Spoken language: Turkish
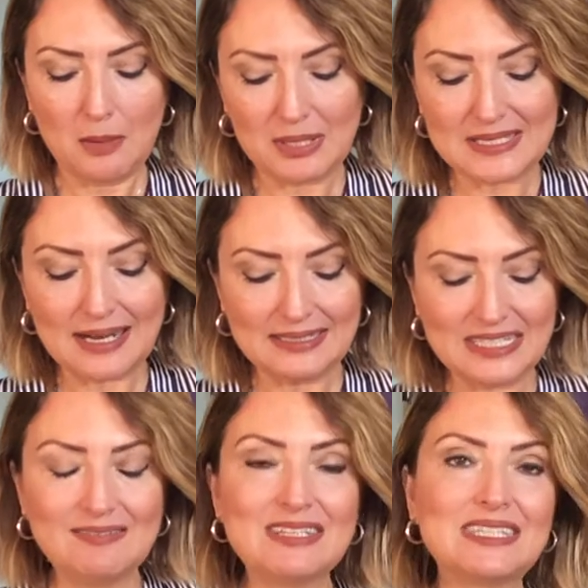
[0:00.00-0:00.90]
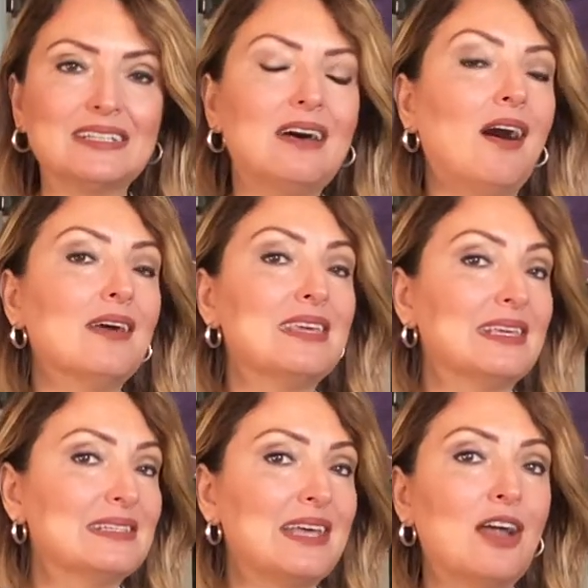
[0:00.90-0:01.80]
Pazartesi ve salı ay
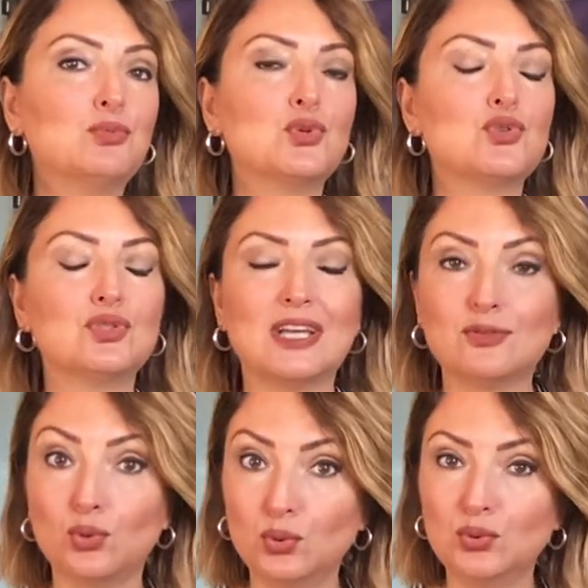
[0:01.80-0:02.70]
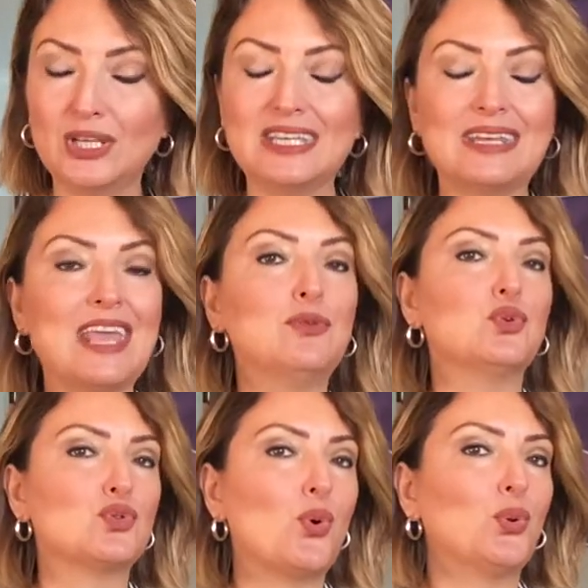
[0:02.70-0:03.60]
ikizler burcunda dolunayın en
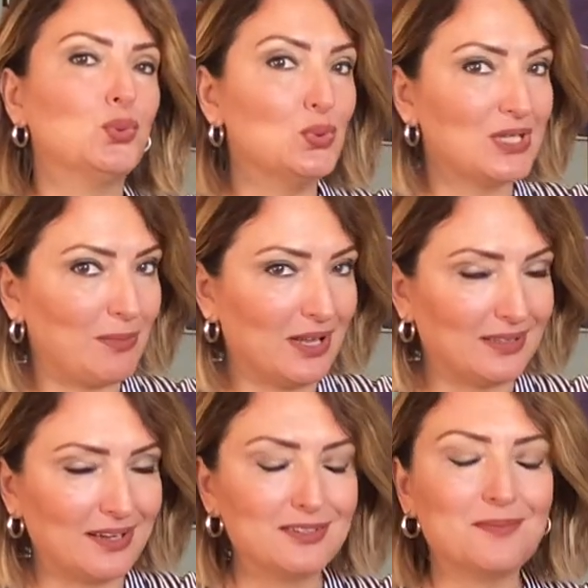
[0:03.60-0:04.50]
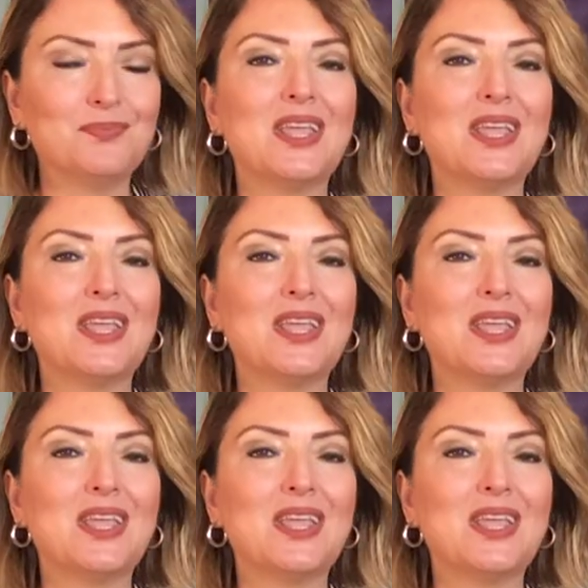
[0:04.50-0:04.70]
güçlü olduğu zamanlar.